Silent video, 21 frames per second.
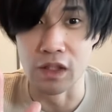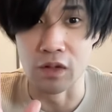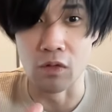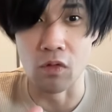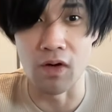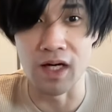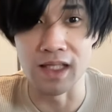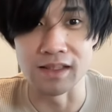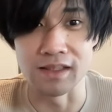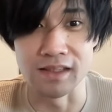
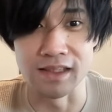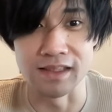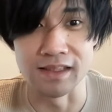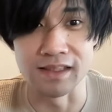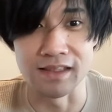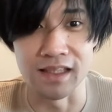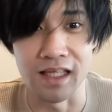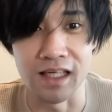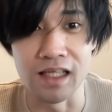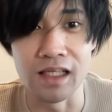5月5
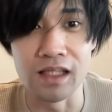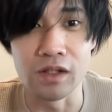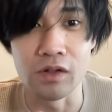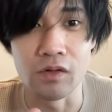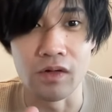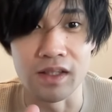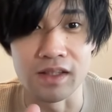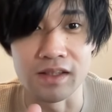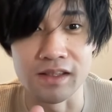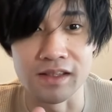日5
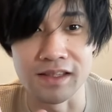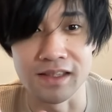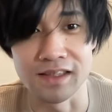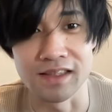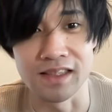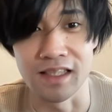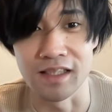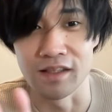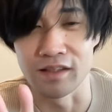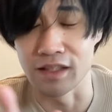月5日
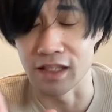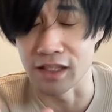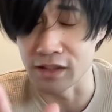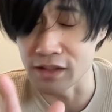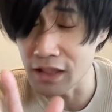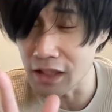じゃない、